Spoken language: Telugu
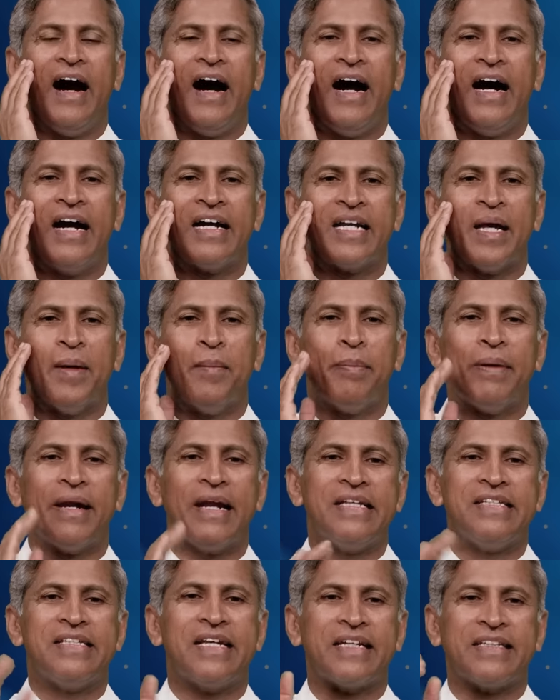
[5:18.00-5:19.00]
ఆ
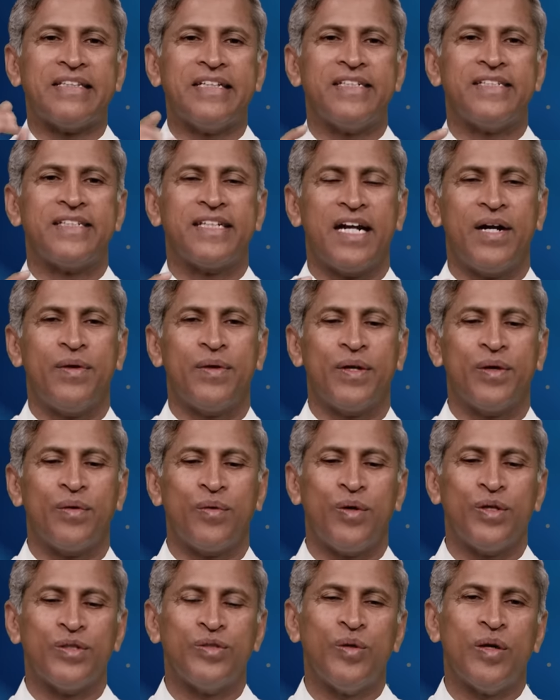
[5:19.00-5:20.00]
టెంపరేచర్కి తీసుకురావటం
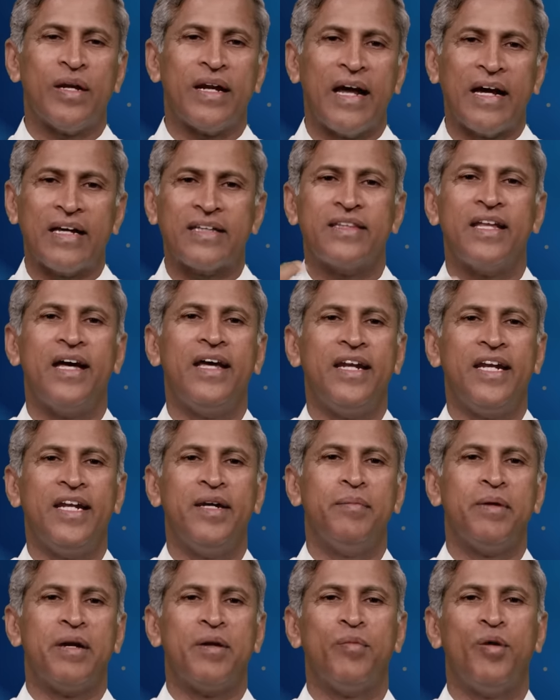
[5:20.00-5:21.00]
కోసం రక్తాన్ని
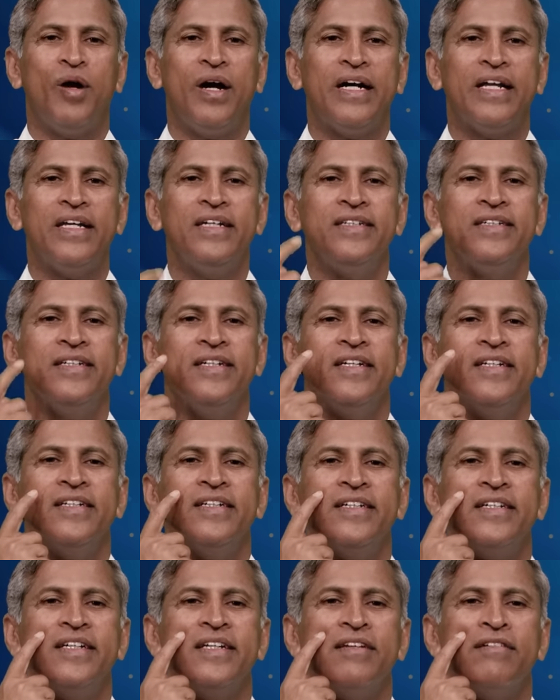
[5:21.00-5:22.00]
మన బాడీ
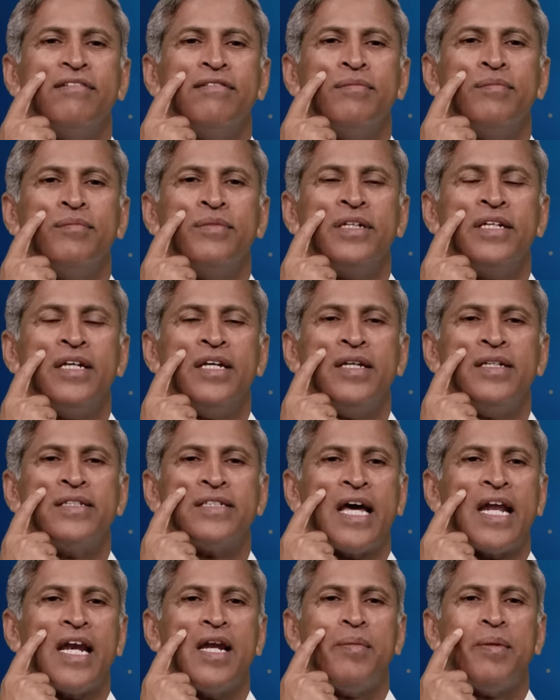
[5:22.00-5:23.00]
ఈ ఈ
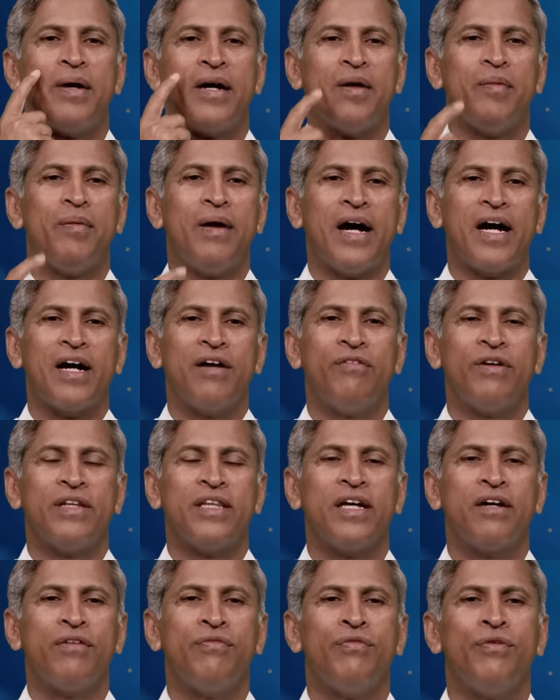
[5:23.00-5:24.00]
చల్లబడ్డ భాగం
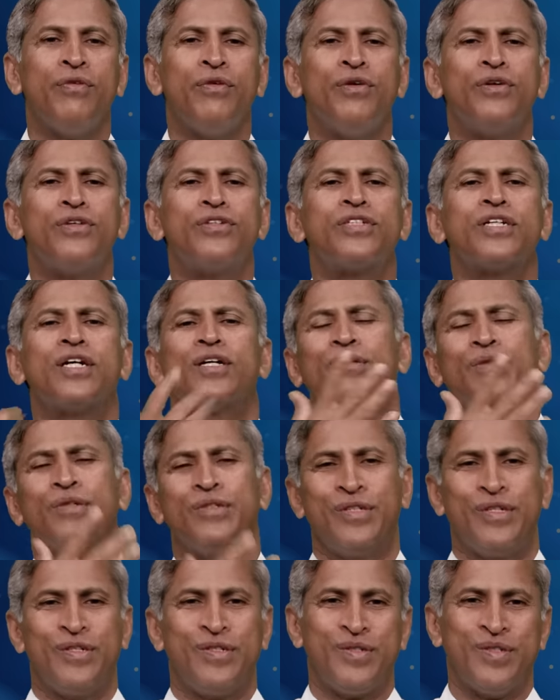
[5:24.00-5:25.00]
వద్దకు ఫోర్స్గా
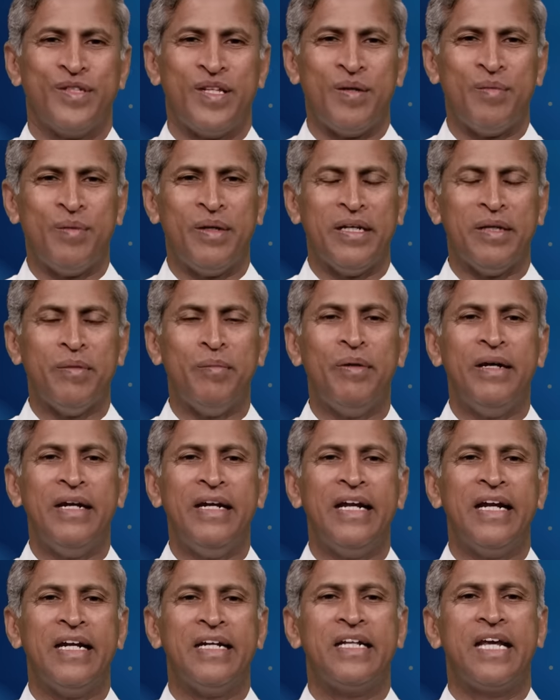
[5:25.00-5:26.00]
తోసేస్తుంది అనమాట
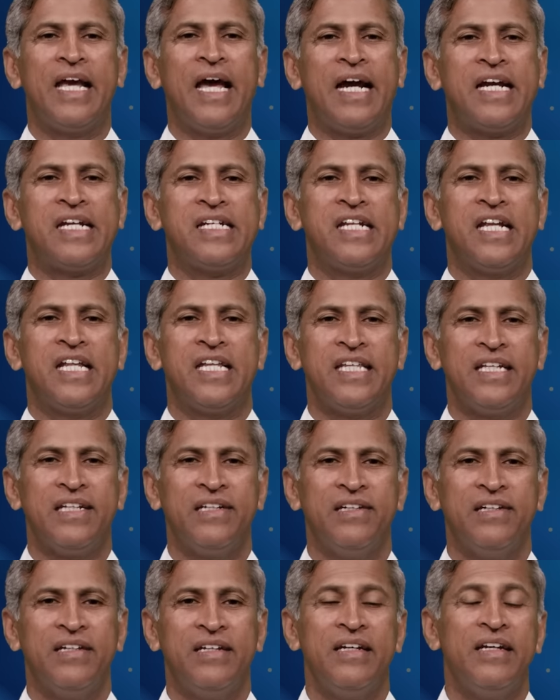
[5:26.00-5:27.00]
ఇమీడియట్ యాక్షన్ అది
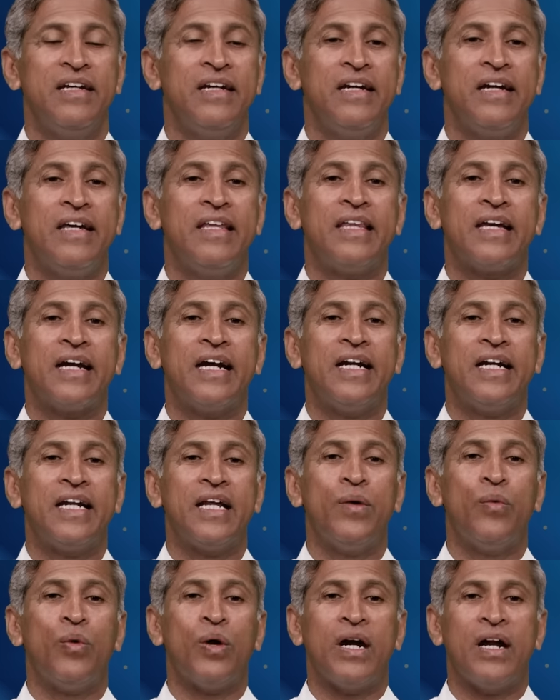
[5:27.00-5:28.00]

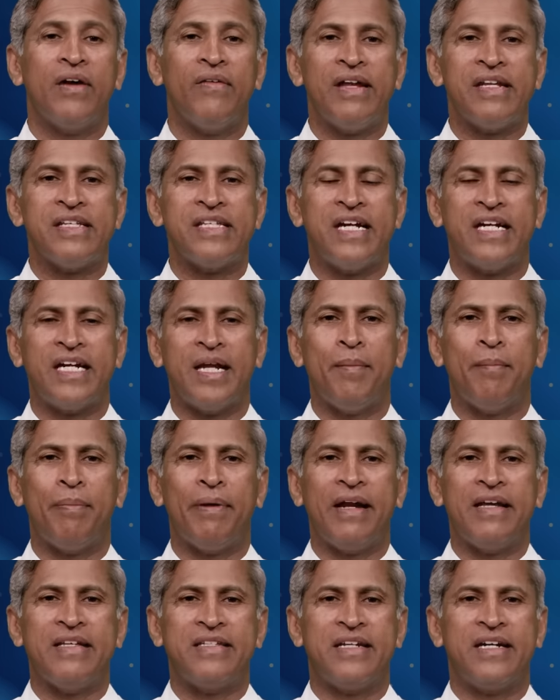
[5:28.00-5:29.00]
ఎందుకంటే ఉండవలసిన
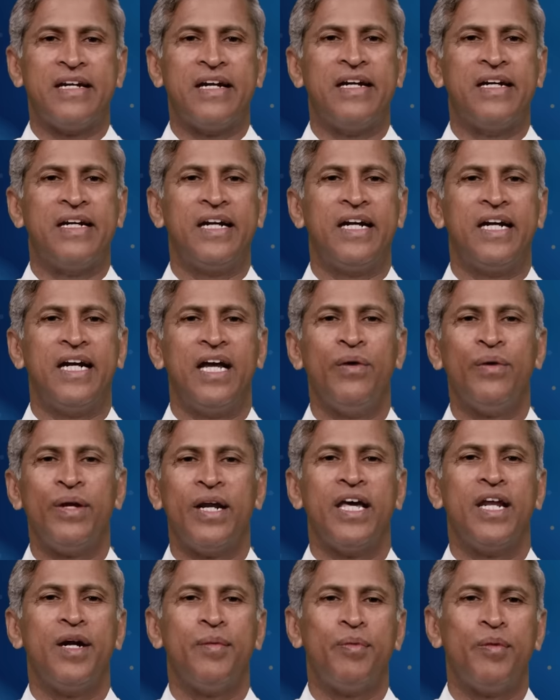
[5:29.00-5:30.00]
టెంపరేచర్ కంటే డౌన్
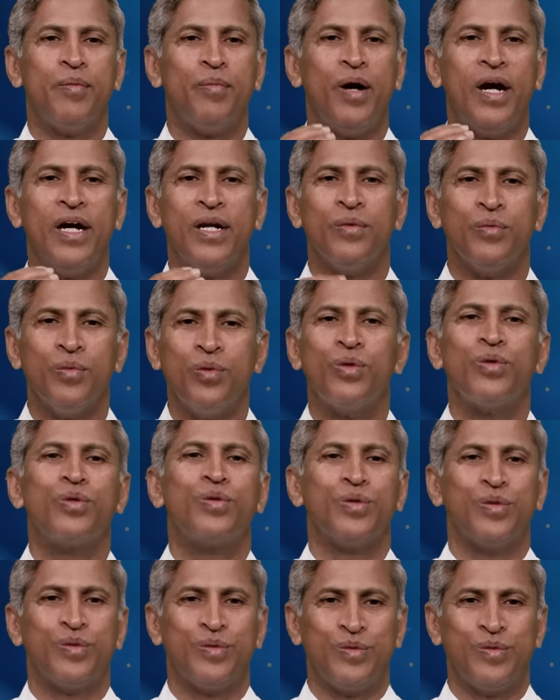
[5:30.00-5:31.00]
అయినప్పుడు బాడీ
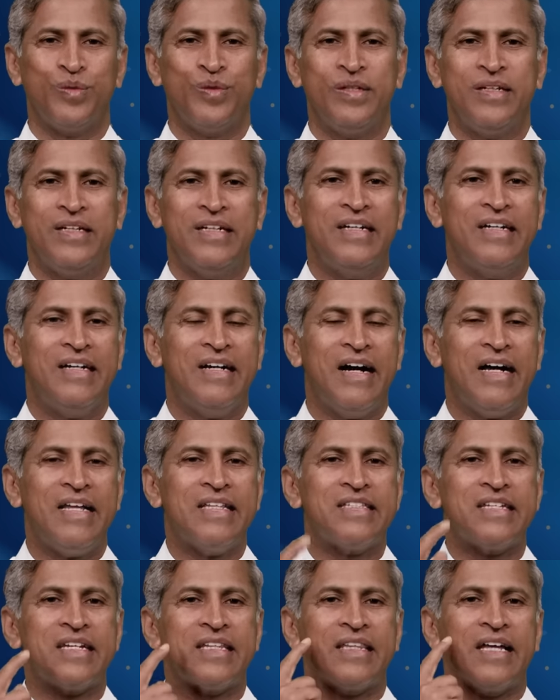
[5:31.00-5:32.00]
ఊరుకోదు
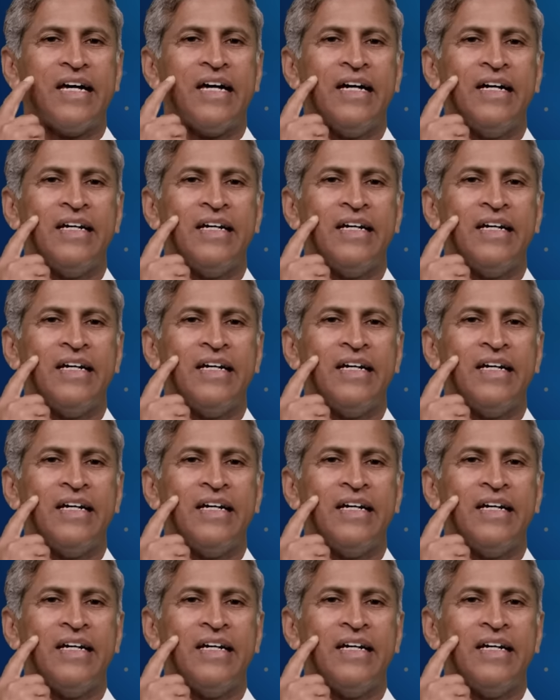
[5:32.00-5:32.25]
అంచేత